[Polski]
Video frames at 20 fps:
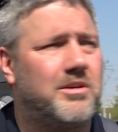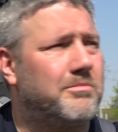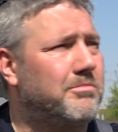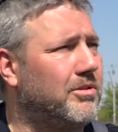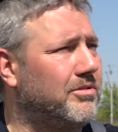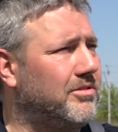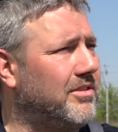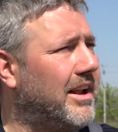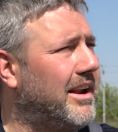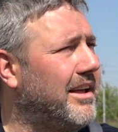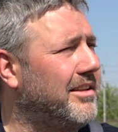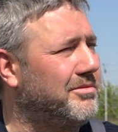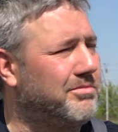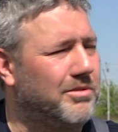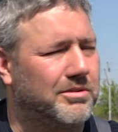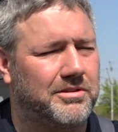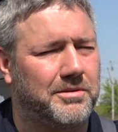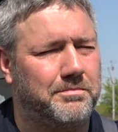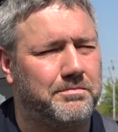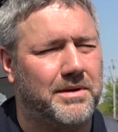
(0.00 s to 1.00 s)
bo znalazł
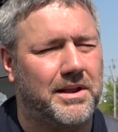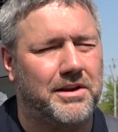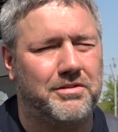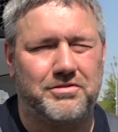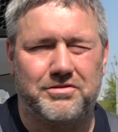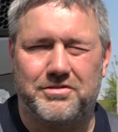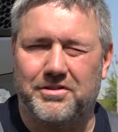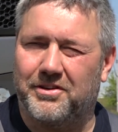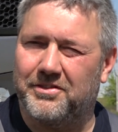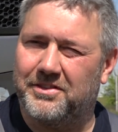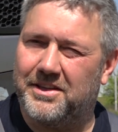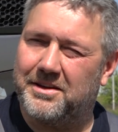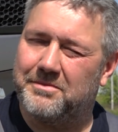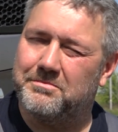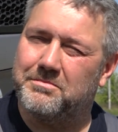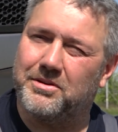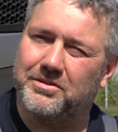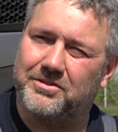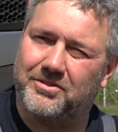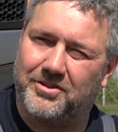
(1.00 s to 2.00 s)
złoty pierścionek,
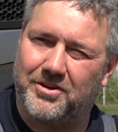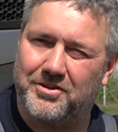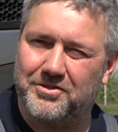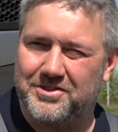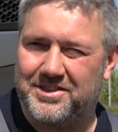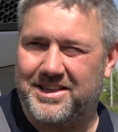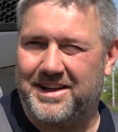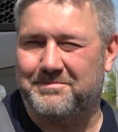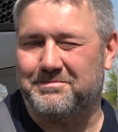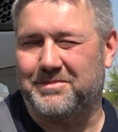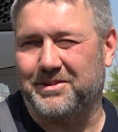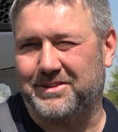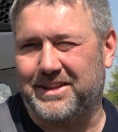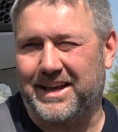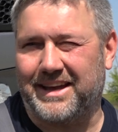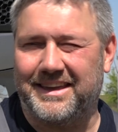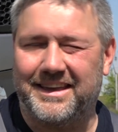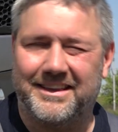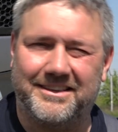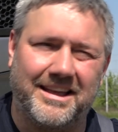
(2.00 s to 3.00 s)
bo coś tam, bo
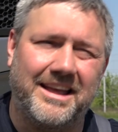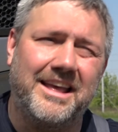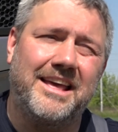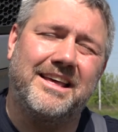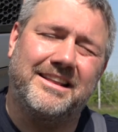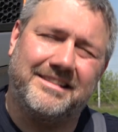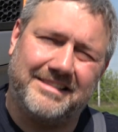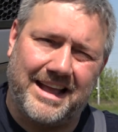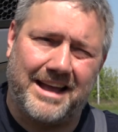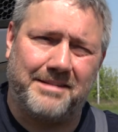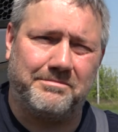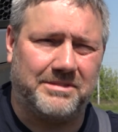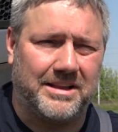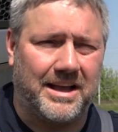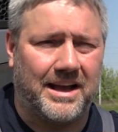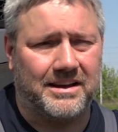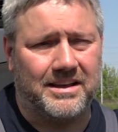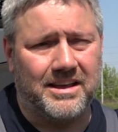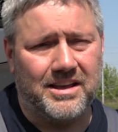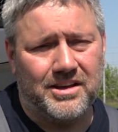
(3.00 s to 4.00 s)
takie te, tam
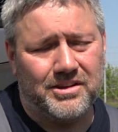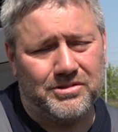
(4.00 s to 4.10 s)
tak.